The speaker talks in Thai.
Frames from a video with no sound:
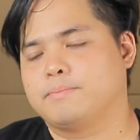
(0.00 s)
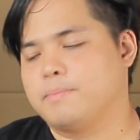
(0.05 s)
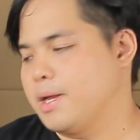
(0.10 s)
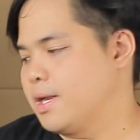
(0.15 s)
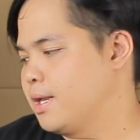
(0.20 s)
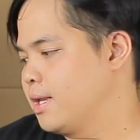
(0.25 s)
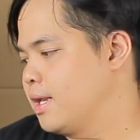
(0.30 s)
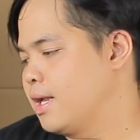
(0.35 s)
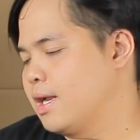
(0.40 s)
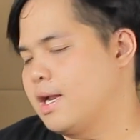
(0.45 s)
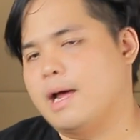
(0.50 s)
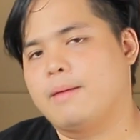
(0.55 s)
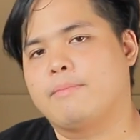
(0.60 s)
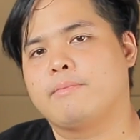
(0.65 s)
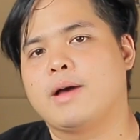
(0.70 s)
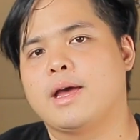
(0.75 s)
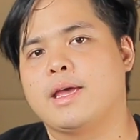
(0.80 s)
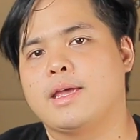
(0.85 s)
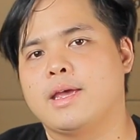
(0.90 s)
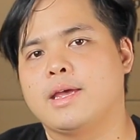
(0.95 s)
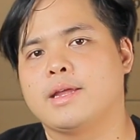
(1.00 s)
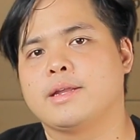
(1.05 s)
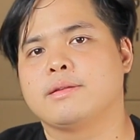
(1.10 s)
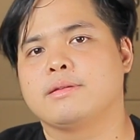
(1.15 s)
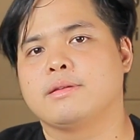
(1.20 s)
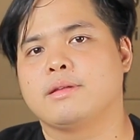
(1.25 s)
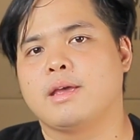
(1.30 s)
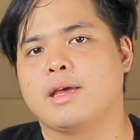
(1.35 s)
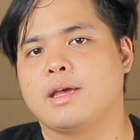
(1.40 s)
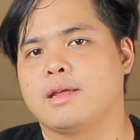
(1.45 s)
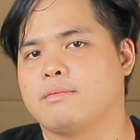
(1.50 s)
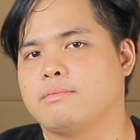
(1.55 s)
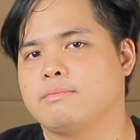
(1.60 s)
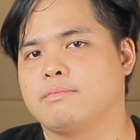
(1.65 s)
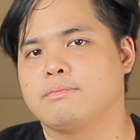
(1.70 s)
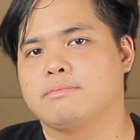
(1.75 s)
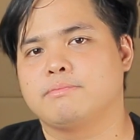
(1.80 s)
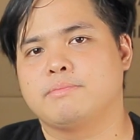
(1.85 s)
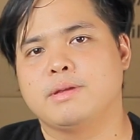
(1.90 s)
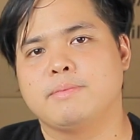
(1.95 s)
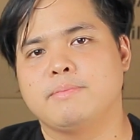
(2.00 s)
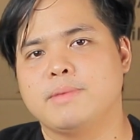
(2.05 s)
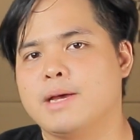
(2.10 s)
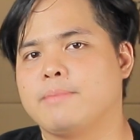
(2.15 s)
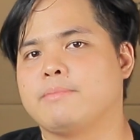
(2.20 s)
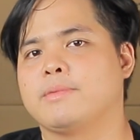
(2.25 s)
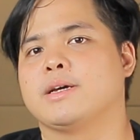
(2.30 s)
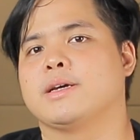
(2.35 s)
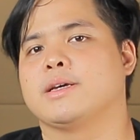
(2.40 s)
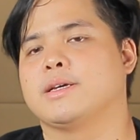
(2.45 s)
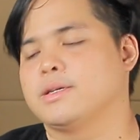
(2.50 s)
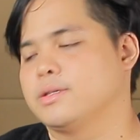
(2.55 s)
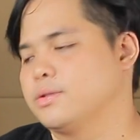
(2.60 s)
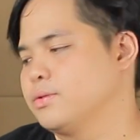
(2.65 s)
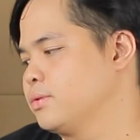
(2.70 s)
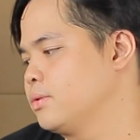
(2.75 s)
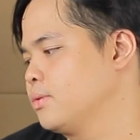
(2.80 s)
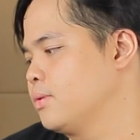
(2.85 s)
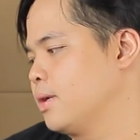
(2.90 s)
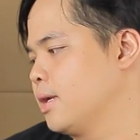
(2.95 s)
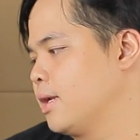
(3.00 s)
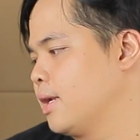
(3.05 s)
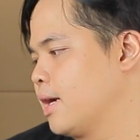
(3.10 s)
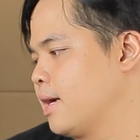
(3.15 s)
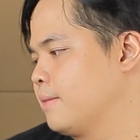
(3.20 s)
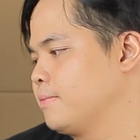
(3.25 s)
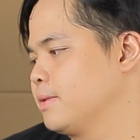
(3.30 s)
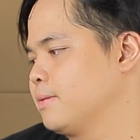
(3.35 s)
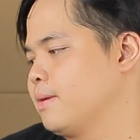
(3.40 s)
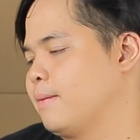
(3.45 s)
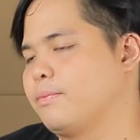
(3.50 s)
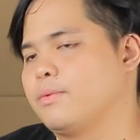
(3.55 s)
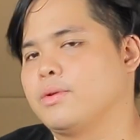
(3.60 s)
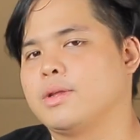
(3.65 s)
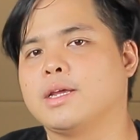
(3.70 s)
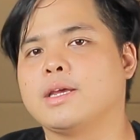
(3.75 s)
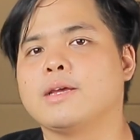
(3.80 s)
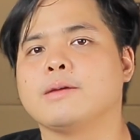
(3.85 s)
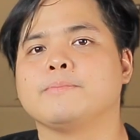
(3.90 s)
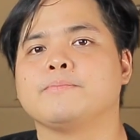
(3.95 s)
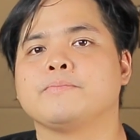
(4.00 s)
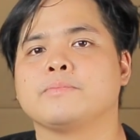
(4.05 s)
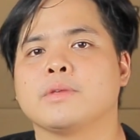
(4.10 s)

เป็นระดับไฮเอ็นเกรดพรีเมียมเลยสุดๆเลยนะครับสำหรับตัวนี้